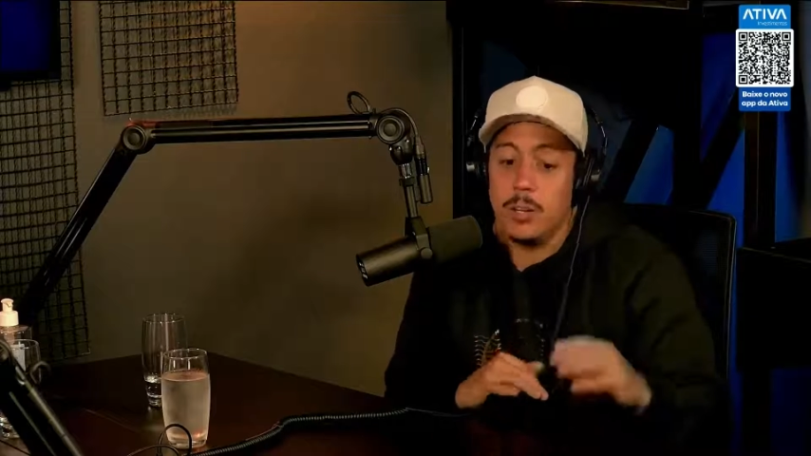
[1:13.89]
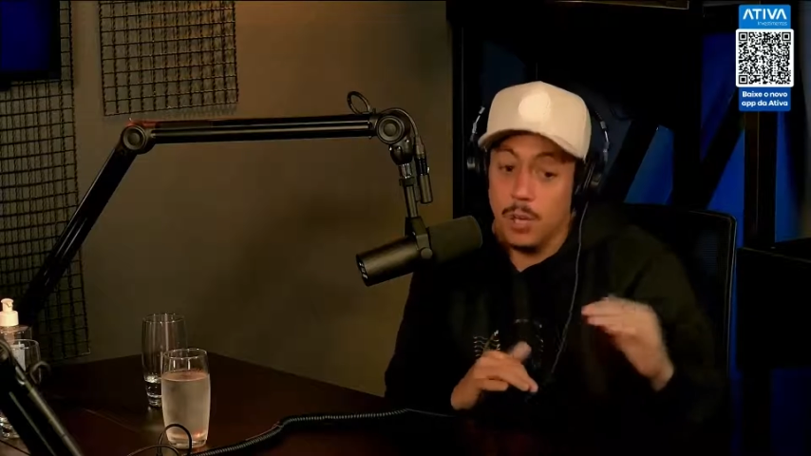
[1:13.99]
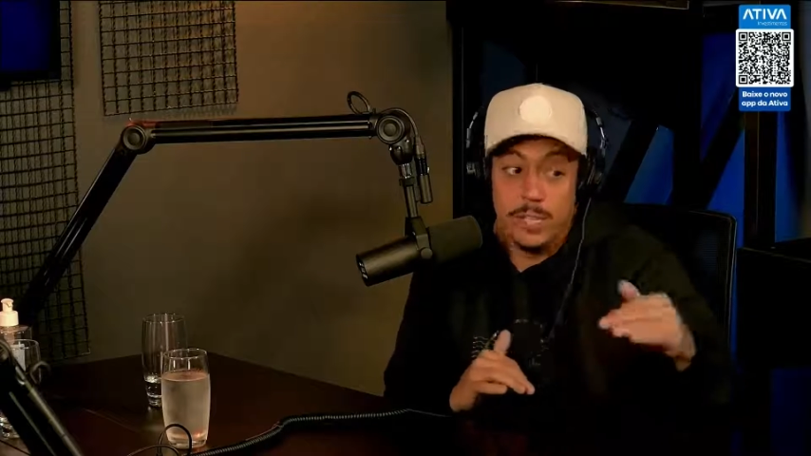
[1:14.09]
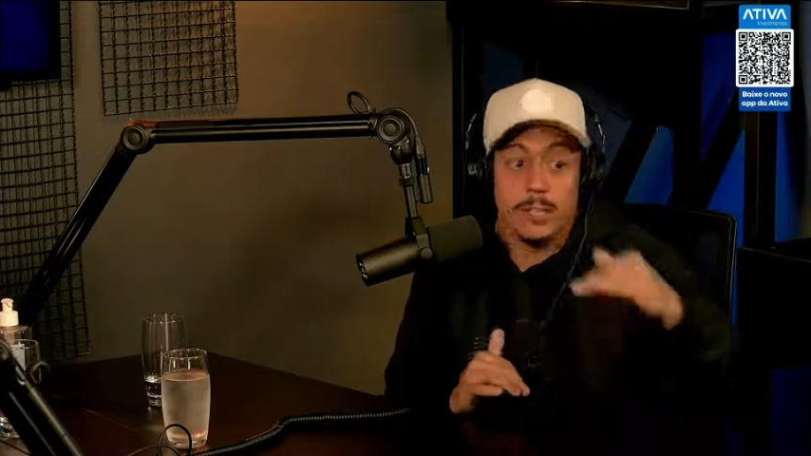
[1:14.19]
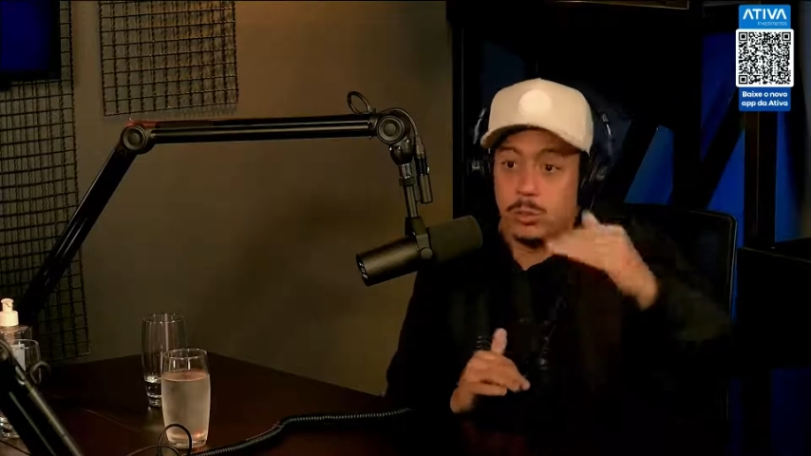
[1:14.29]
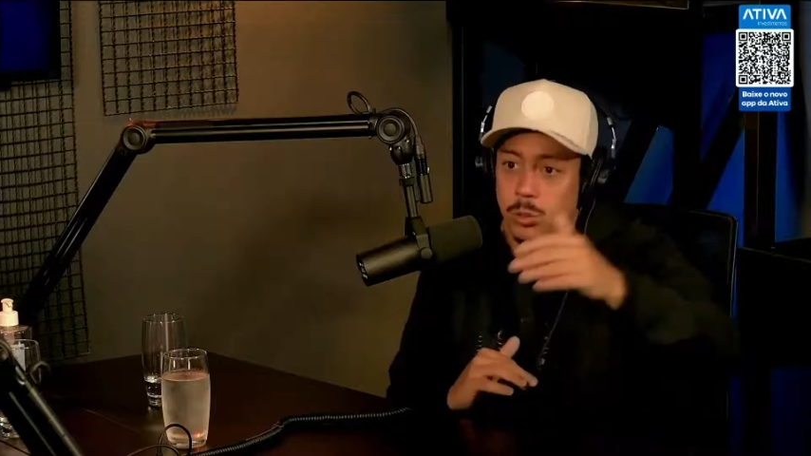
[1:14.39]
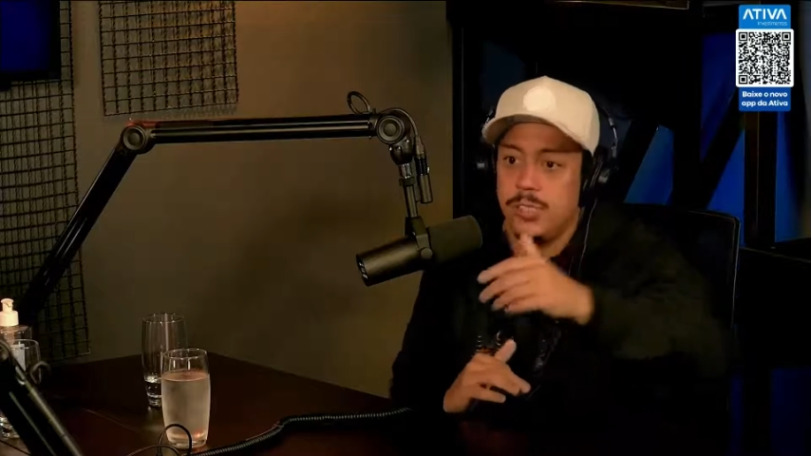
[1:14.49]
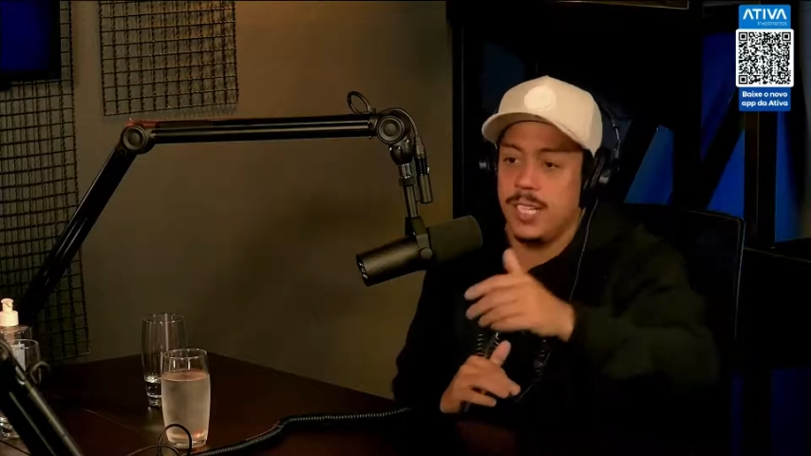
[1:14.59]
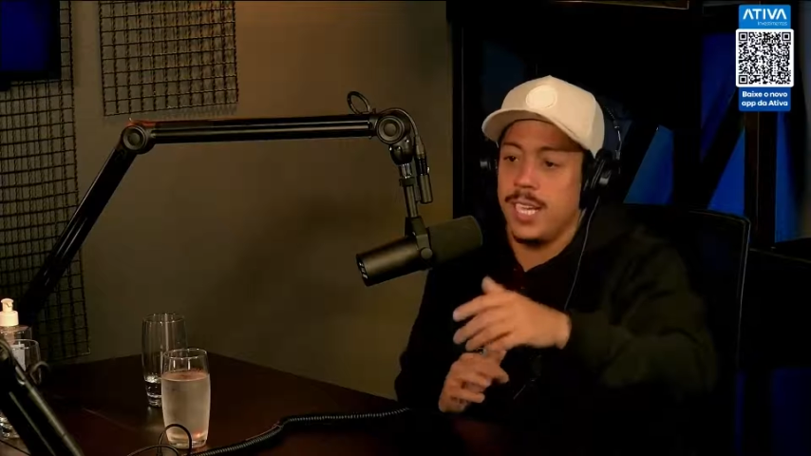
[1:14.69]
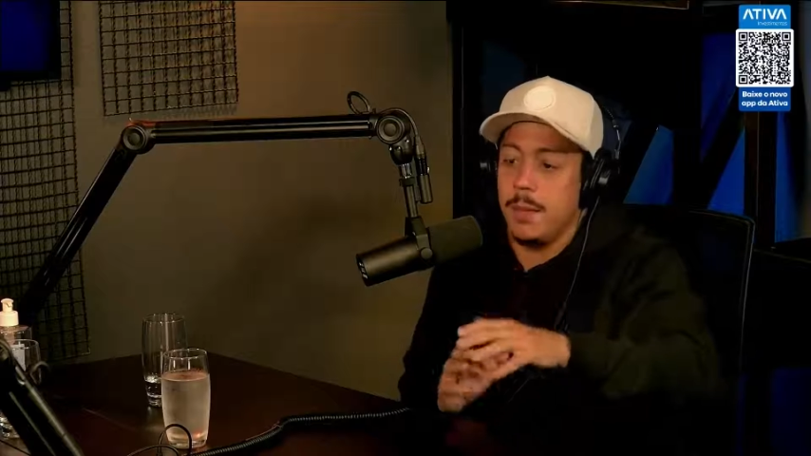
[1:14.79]
agora ele tá com show
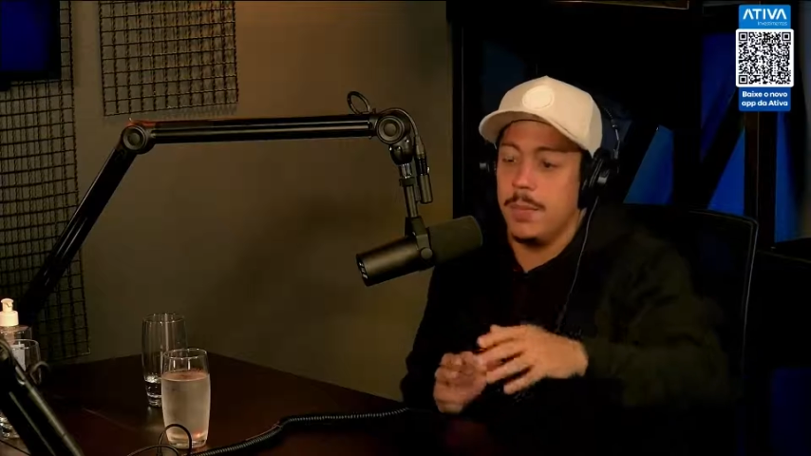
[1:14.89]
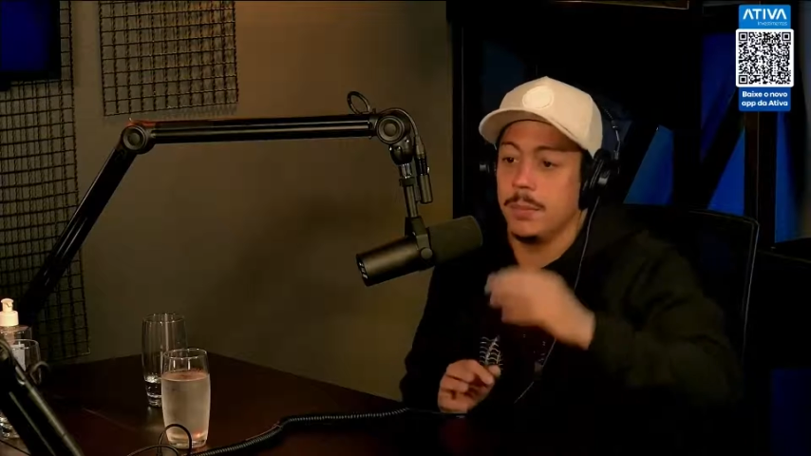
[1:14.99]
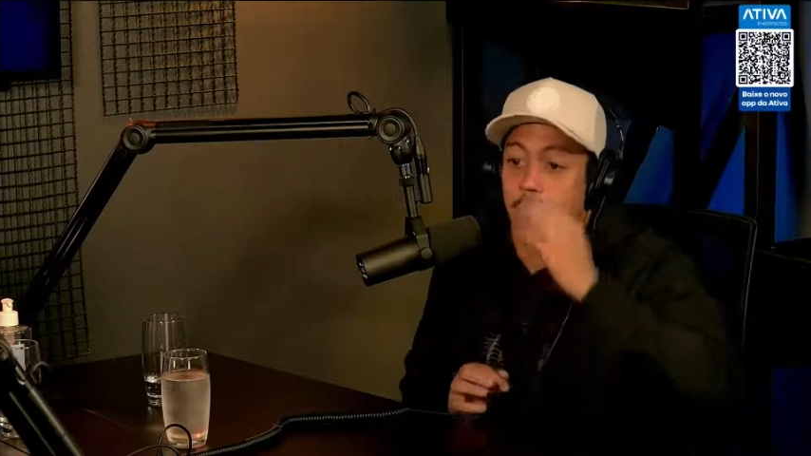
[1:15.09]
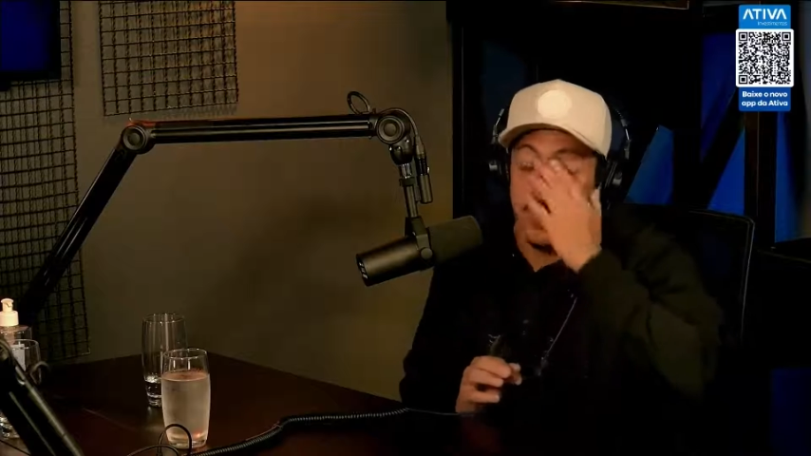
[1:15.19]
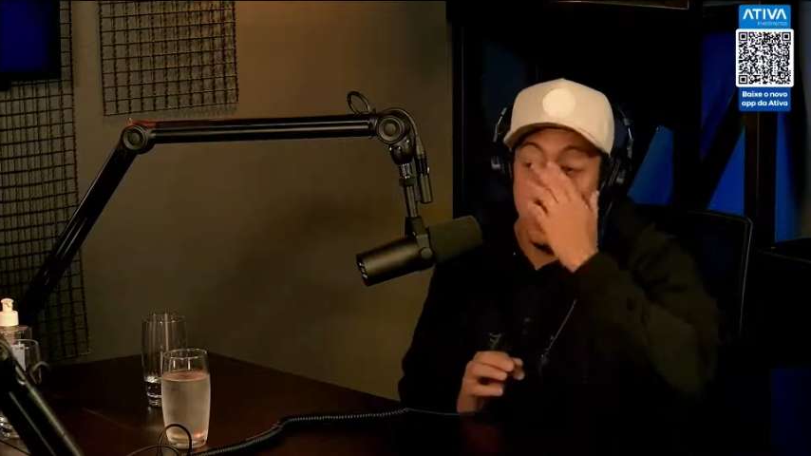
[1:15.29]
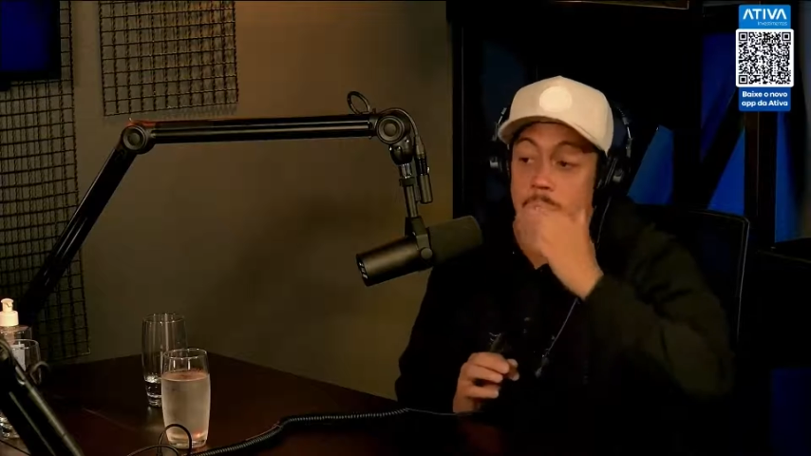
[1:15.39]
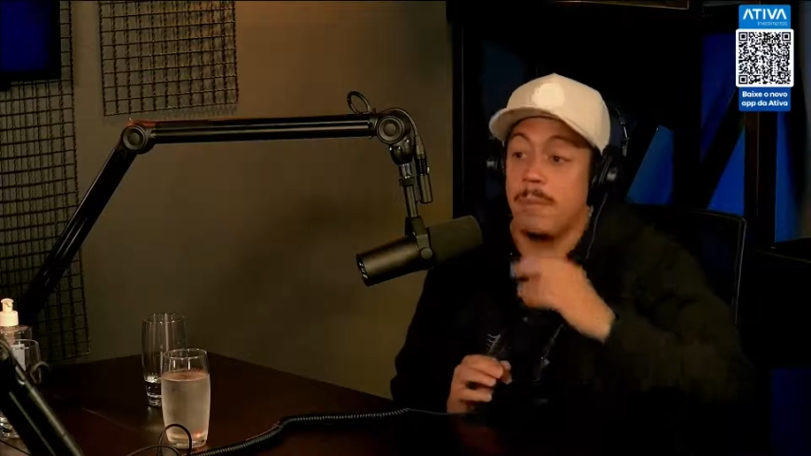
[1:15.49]
de stand-up mesmo e tal.